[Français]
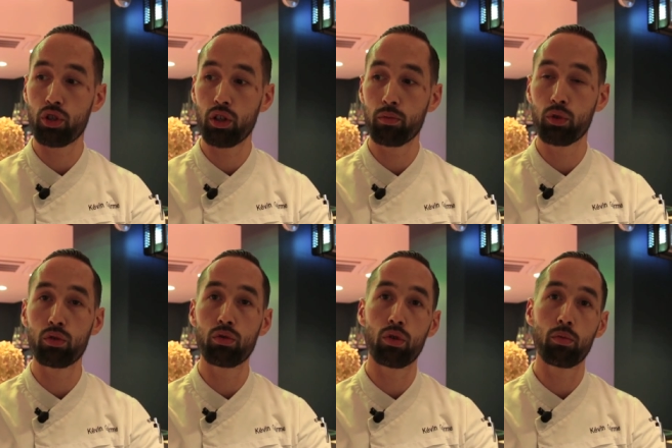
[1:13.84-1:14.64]
J'ai
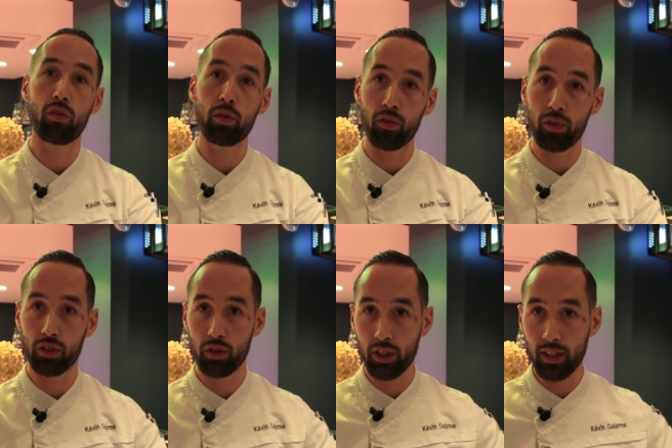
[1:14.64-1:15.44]
obtenu le brevet
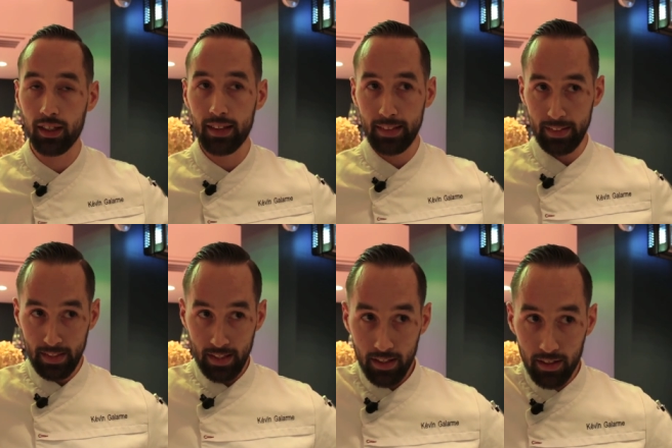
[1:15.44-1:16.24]
professionnel
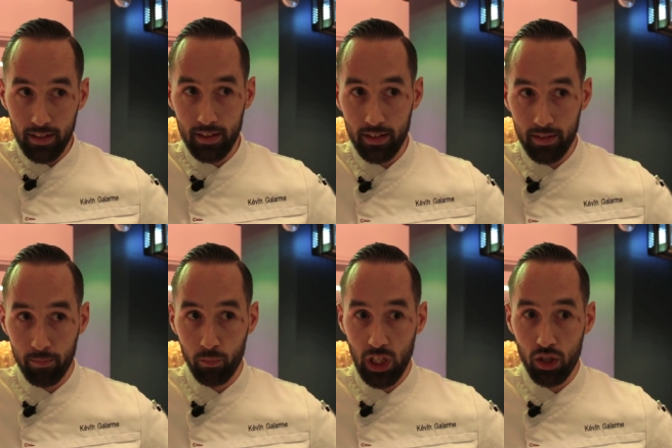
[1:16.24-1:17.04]

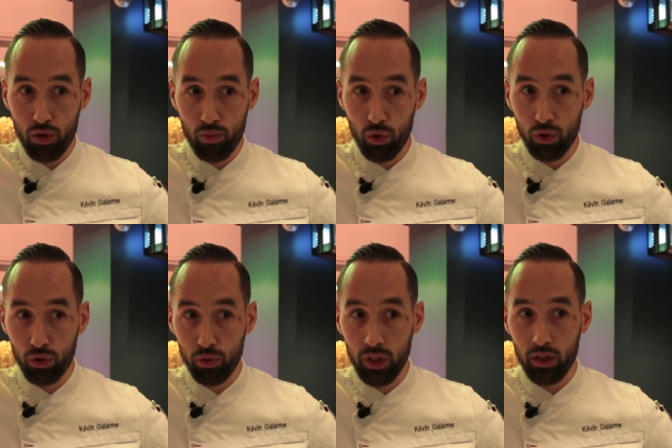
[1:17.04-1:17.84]
euh, et je me
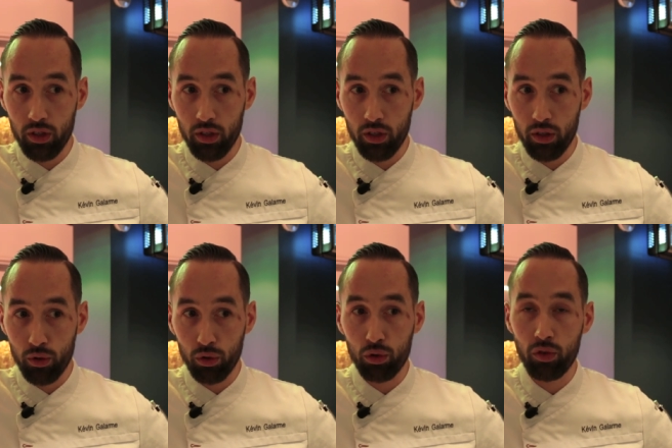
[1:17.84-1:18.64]
suis
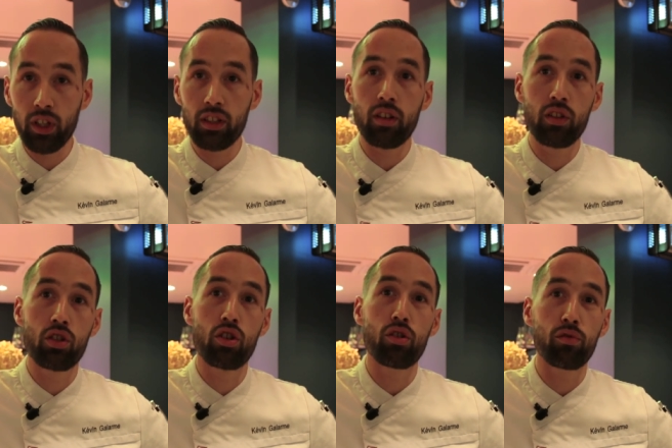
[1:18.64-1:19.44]
retrouvé à travailler
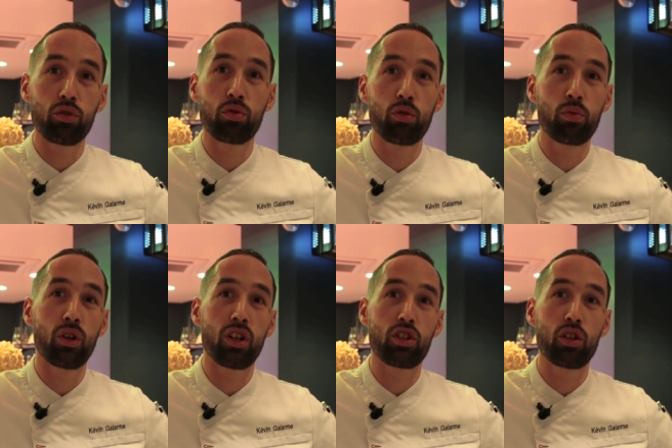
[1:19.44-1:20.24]
chez Jean-François
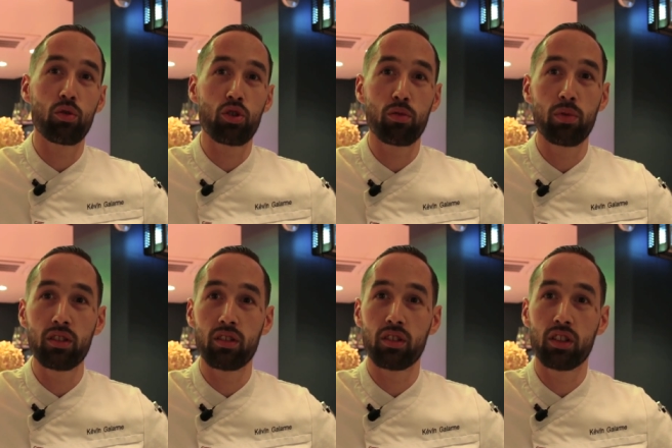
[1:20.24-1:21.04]
Deport à
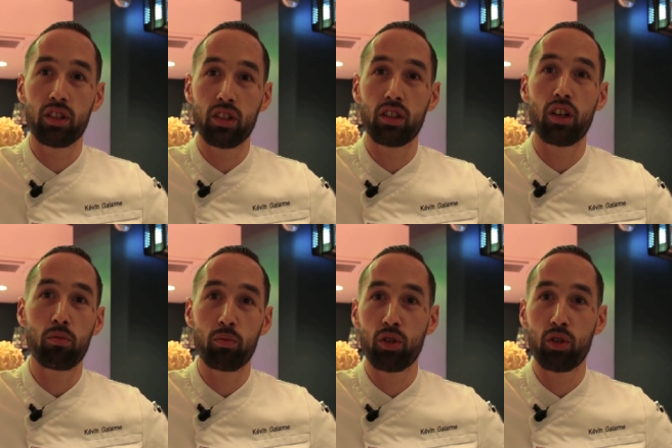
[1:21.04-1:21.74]
Châlons-Champagne, qui est également